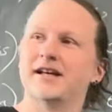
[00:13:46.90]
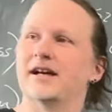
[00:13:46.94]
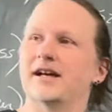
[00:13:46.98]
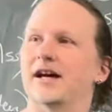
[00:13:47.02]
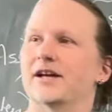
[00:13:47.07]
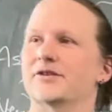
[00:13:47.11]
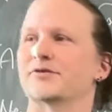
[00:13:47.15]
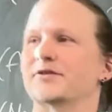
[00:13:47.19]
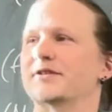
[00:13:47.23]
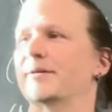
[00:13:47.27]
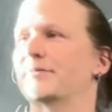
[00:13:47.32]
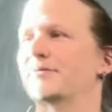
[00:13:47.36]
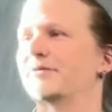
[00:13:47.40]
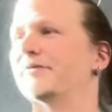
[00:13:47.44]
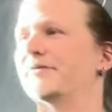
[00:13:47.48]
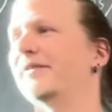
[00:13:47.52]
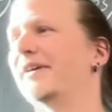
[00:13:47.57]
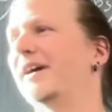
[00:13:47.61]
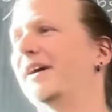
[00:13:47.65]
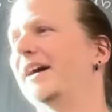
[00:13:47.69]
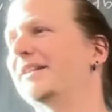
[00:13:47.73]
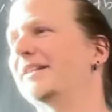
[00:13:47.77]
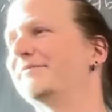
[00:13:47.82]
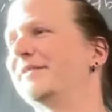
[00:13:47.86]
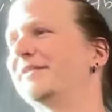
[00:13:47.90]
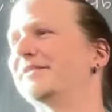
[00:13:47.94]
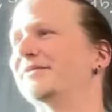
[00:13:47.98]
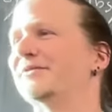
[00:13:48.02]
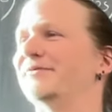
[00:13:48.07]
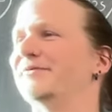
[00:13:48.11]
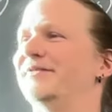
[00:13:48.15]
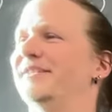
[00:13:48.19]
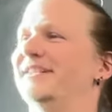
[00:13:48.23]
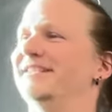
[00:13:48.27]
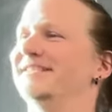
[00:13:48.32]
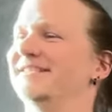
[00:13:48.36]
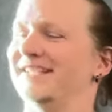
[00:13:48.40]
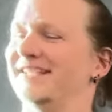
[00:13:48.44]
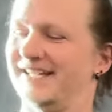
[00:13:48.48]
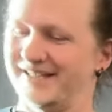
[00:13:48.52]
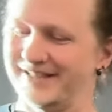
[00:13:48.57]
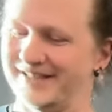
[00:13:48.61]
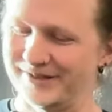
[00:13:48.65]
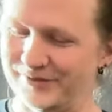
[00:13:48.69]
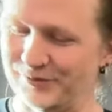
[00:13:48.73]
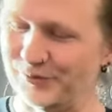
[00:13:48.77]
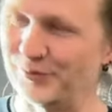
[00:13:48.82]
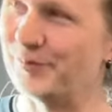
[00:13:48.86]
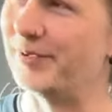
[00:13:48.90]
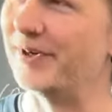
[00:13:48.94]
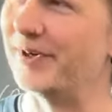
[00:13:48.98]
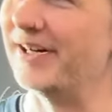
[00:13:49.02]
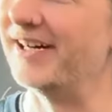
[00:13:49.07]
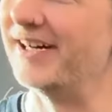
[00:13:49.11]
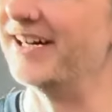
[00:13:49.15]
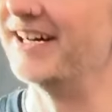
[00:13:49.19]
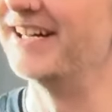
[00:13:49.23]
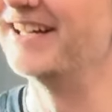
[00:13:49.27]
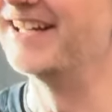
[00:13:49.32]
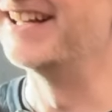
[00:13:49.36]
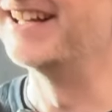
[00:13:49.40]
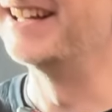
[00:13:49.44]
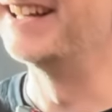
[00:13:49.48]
Achso, jetzt habe ich mir verraten, welche noch fehlt. Super.